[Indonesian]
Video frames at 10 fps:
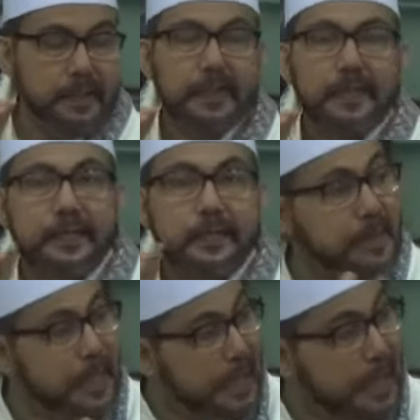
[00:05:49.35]
Ya,
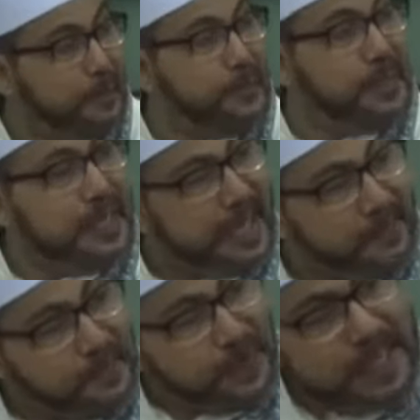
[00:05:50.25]
tapi
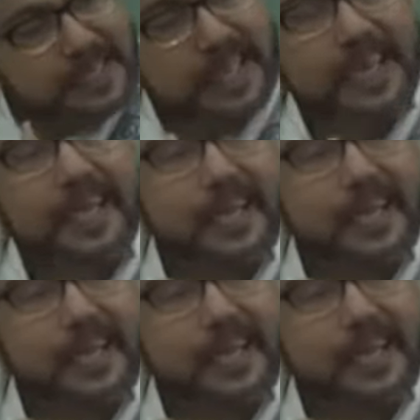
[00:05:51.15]
alhamdulillah puasa.